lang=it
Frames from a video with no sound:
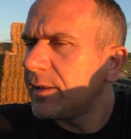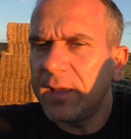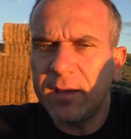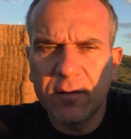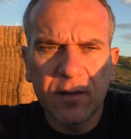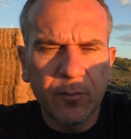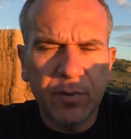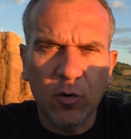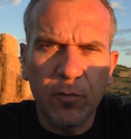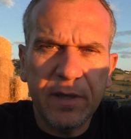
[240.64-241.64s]
adesso
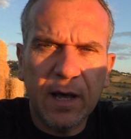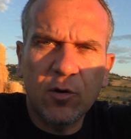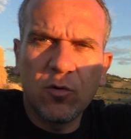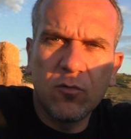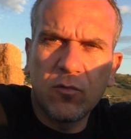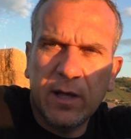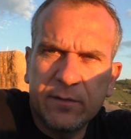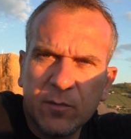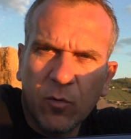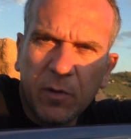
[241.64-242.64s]
piano piano un
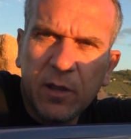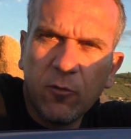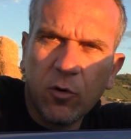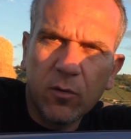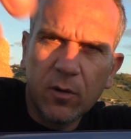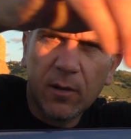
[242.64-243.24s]
attimo mi devo